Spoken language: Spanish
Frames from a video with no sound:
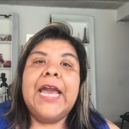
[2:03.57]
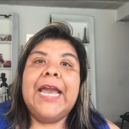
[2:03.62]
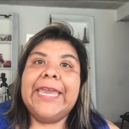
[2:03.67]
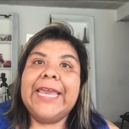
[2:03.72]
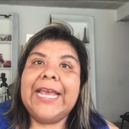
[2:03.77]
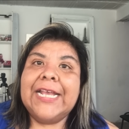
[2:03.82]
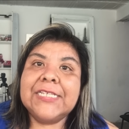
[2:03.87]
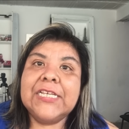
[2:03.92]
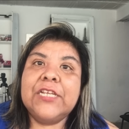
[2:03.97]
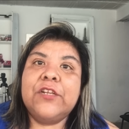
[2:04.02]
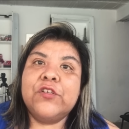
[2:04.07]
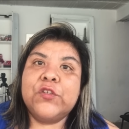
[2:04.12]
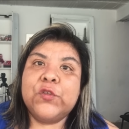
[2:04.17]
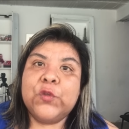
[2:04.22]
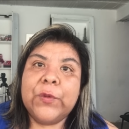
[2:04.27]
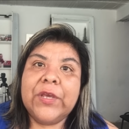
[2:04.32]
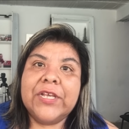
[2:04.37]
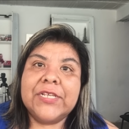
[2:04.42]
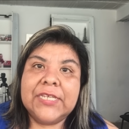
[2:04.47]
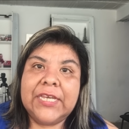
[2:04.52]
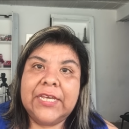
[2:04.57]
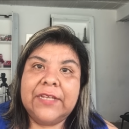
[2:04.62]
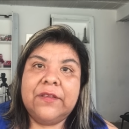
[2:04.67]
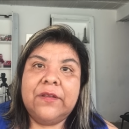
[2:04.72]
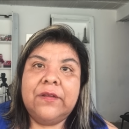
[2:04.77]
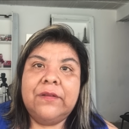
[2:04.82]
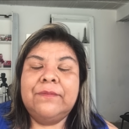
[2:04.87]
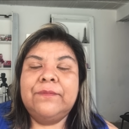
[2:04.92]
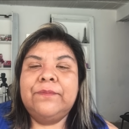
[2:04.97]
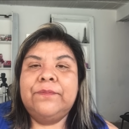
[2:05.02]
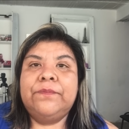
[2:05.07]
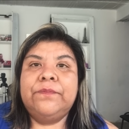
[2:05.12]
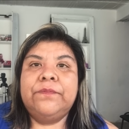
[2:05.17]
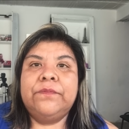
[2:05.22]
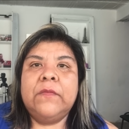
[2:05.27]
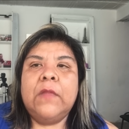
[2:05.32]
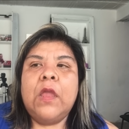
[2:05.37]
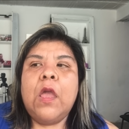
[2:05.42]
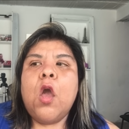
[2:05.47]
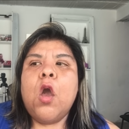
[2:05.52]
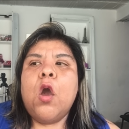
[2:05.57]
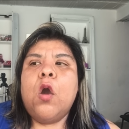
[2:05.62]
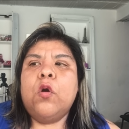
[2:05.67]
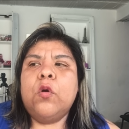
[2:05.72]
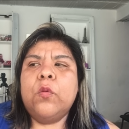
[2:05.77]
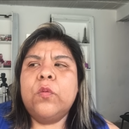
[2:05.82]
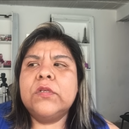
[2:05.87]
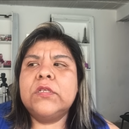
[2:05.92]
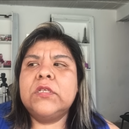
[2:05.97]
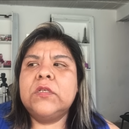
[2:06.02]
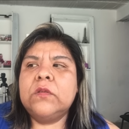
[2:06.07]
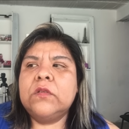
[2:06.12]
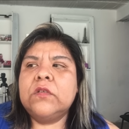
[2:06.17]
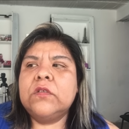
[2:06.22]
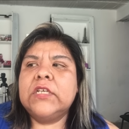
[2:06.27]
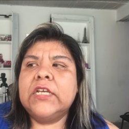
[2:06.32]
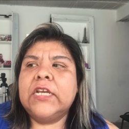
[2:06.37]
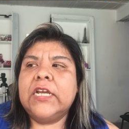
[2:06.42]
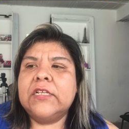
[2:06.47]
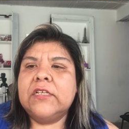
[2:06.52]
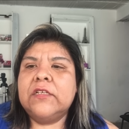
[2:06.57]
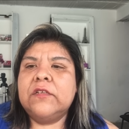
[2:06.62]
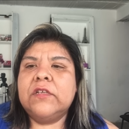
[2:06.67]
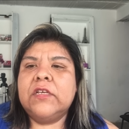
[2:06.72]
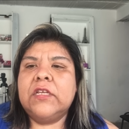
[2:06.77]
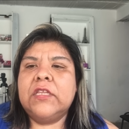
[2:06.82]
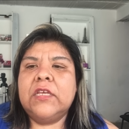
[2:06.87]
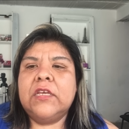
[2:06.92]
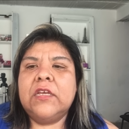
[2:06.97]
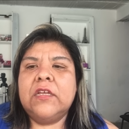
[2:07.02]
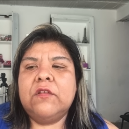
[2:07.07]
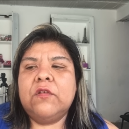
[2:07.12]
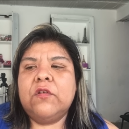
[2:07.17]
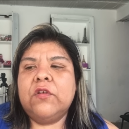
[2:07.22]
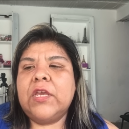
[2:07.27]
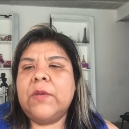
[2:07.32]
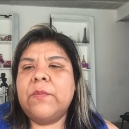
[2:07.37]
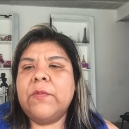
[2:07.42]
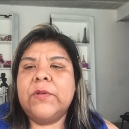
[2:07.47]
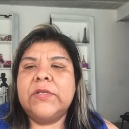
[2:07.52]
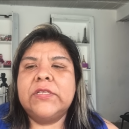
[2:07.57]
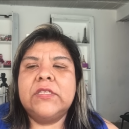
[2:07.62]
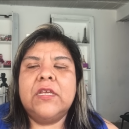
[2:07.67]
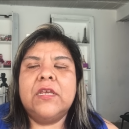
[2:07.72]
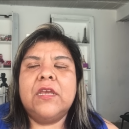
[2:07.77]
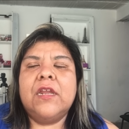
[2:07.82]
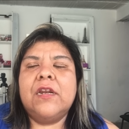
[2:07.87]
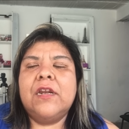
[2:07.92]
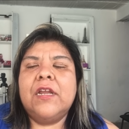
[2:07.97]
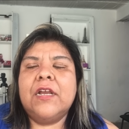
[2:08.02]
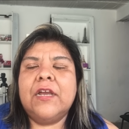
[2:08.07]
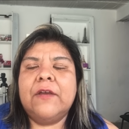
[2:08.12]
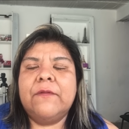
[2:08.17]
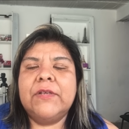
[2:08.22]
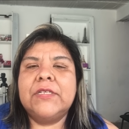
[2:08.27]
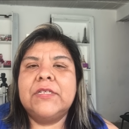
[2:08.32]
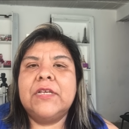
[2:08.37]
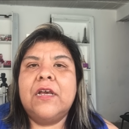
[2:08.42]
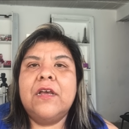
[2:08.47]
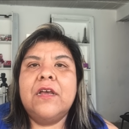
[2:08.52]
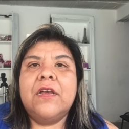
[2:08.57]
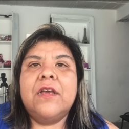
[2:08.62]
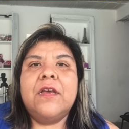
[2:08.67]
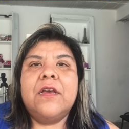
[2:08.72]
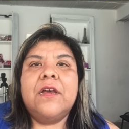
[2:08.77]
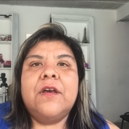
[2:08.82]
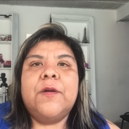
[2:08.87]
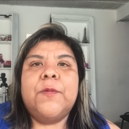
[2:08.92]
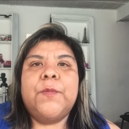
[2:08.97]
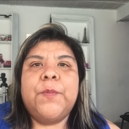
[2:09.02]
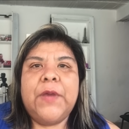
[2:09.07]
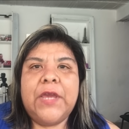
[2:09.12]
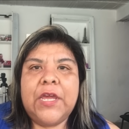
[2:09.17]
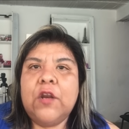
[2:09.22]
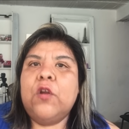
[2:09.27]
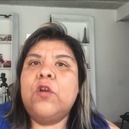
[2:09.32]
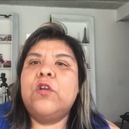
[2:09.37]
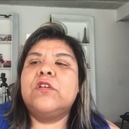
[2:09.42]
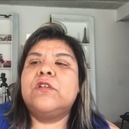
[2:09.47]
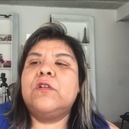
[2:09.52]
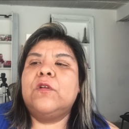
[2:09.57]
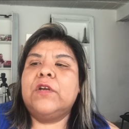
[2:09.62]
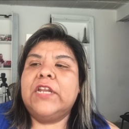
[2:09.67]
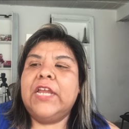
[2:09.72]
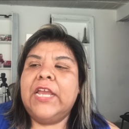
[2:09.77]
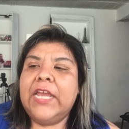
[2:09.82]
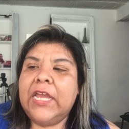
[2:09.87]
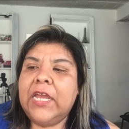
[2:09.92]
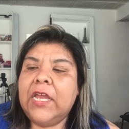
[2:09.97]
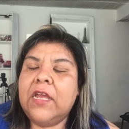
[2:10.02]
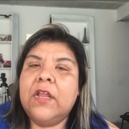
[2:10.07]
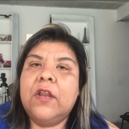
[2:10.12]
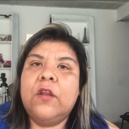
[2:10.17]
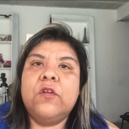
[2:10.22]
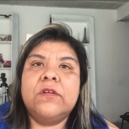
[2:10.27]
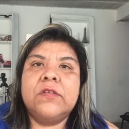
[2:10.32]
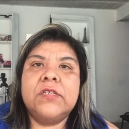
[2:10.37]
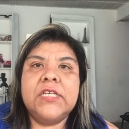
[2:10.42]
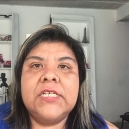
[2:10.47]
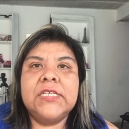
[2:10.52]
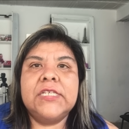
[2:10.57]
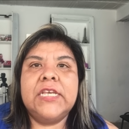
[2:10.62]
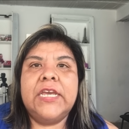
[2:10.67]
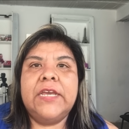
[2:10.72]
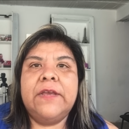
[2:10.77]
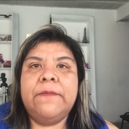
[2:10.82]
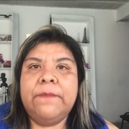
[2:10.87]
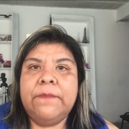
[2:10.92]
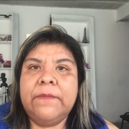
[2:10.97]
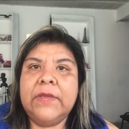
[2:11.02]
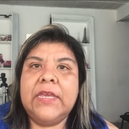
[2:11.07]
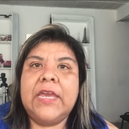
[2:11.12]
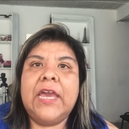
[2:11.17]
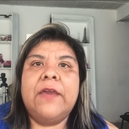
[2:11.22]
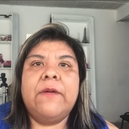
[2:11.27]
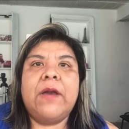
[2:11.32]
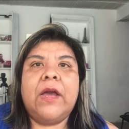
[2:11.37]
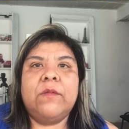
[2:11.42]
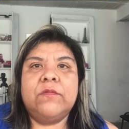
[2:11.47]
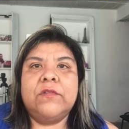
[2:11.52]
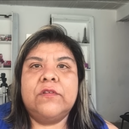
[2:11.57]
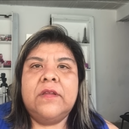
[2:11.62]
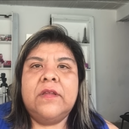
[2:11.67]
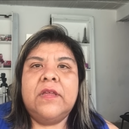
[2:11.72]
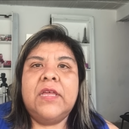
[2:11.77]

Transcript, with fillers: Y así lo estuve haciendo, Hubo sí unos ejercicios que dije, no, ya me va a estallar la cabeza, pero los logré, los hice y ahí vamos.